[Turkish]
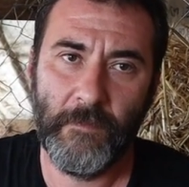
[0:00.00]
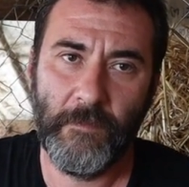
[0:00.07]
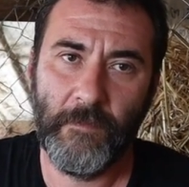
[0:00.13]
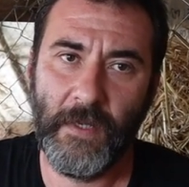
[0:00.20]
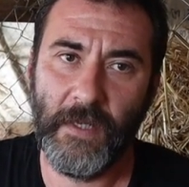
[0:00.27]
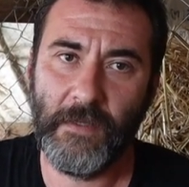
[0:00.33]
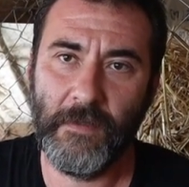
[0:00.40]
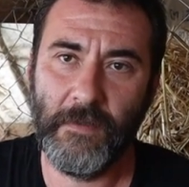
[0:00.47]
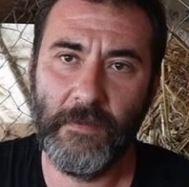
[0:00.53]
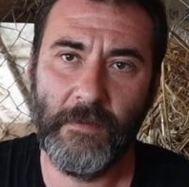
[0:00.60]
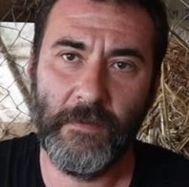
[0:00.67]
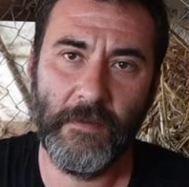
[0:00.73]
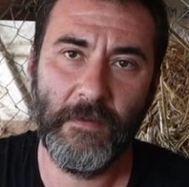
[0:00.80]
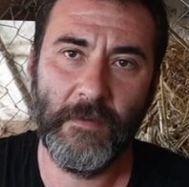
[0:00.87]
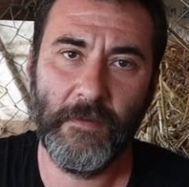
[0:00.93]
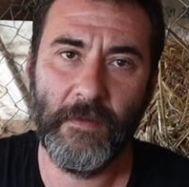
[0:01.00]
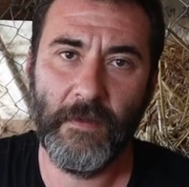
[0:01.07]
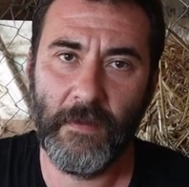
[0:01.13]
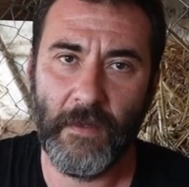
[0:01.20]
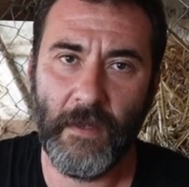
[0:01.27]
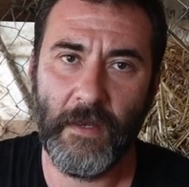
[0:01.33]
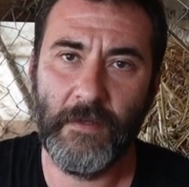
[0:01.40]
Türkiye'deki Mek...
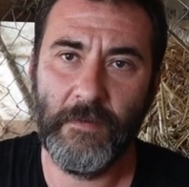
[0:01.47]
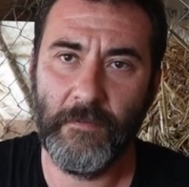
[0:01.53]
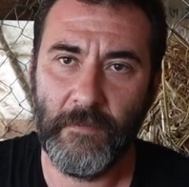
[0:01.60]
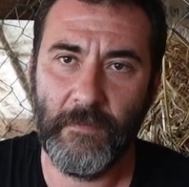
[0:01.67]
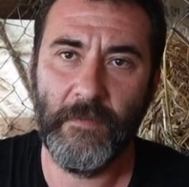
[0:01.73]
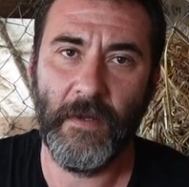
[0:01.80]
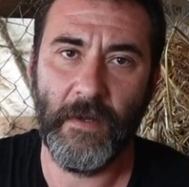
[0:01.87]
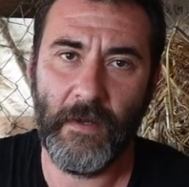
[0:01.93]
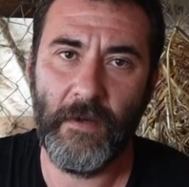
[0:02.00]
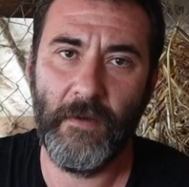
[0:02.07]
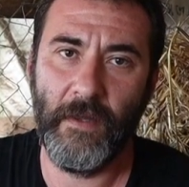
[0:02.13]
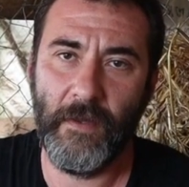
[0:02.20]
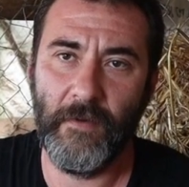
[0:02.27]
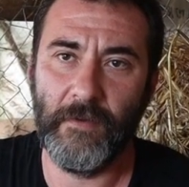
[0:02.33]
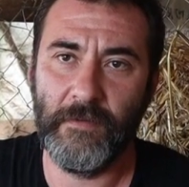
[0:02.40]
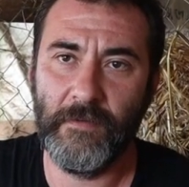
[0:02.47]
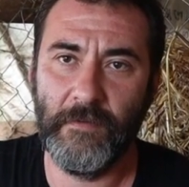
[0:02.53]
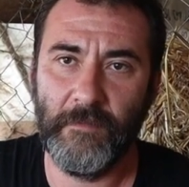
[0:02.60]
mektepler mi? Yani evet.